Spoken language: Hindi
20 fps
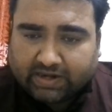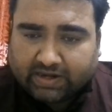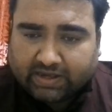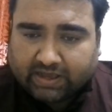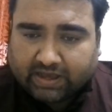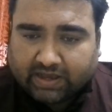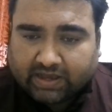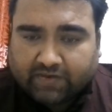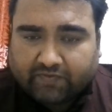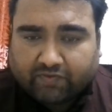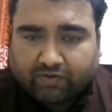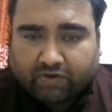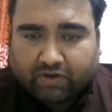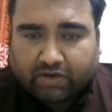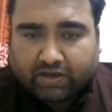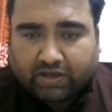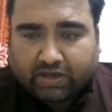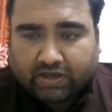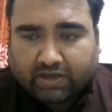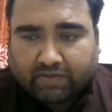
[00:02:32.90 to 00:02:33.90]
ना अगर वो
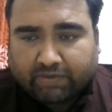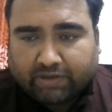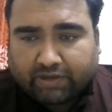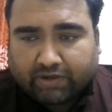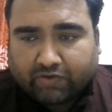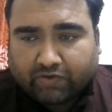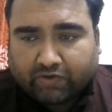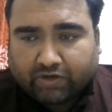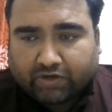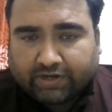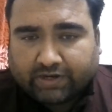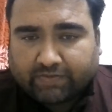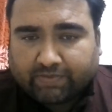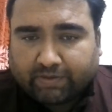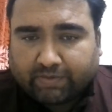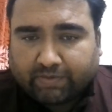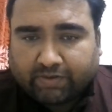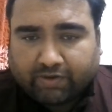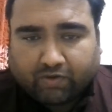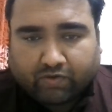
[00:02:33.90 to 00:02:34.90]
अभी ओ टी
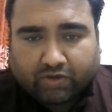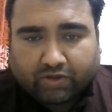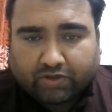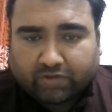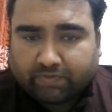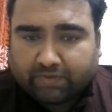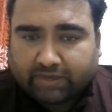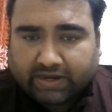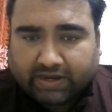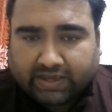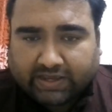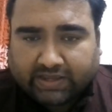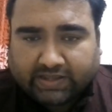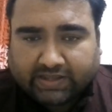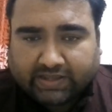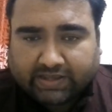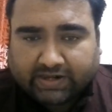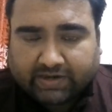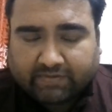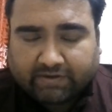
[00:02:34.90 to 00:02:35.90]
पे भी होगी तो मैं नहीं
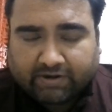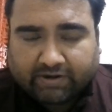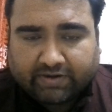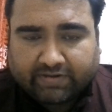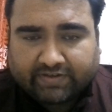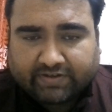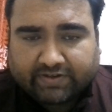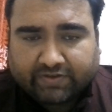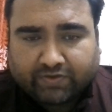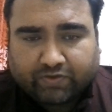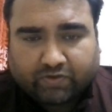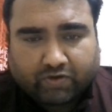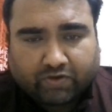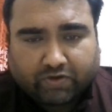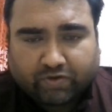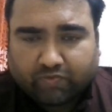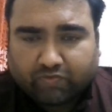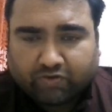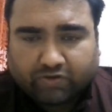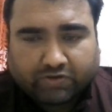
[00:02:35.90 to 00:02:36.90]
देखने में इंटरेस्टेड हूँ
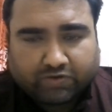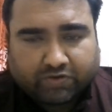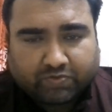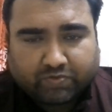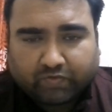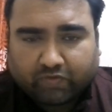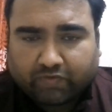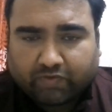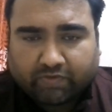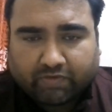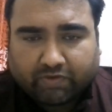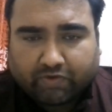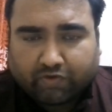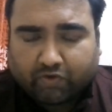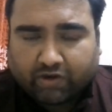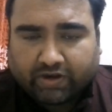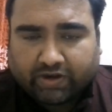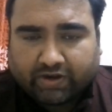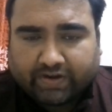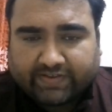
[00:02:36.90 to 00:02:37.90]
क्योंकि मुझे उस मूवी में
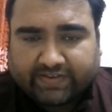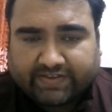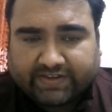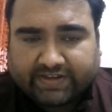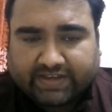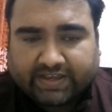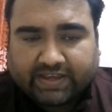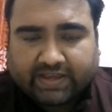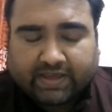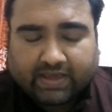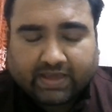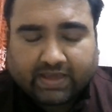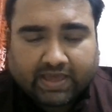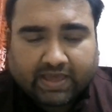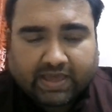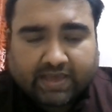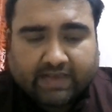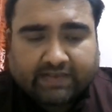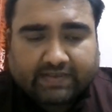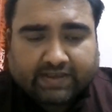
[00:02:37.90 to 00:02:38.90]
कोई इंटरेस्ट नहीं है
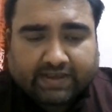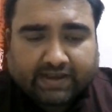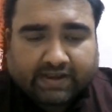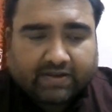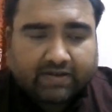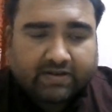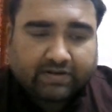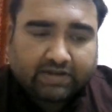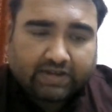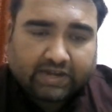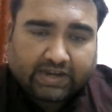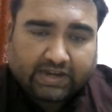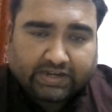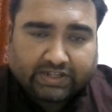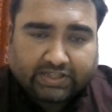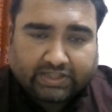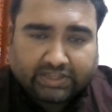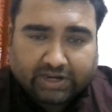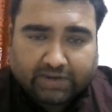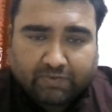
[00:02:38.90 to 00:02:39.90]
सेकेंड
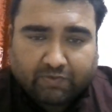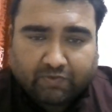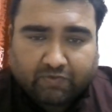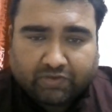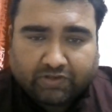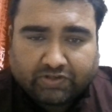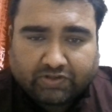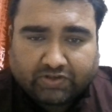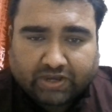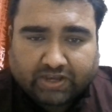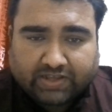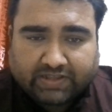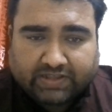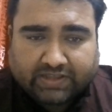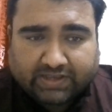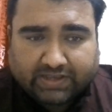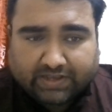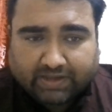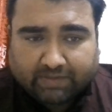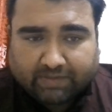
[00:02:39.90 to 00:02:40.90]
एटी थ्री मूवी जो आई
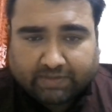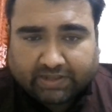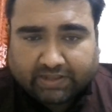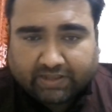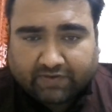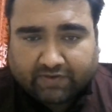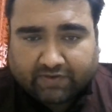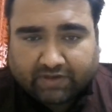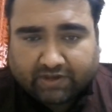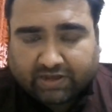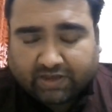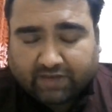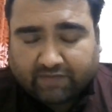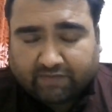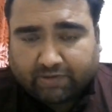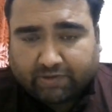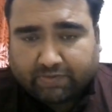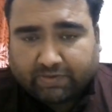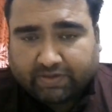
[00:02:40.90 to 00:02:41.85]
थी कपिल देव की लाइफ पे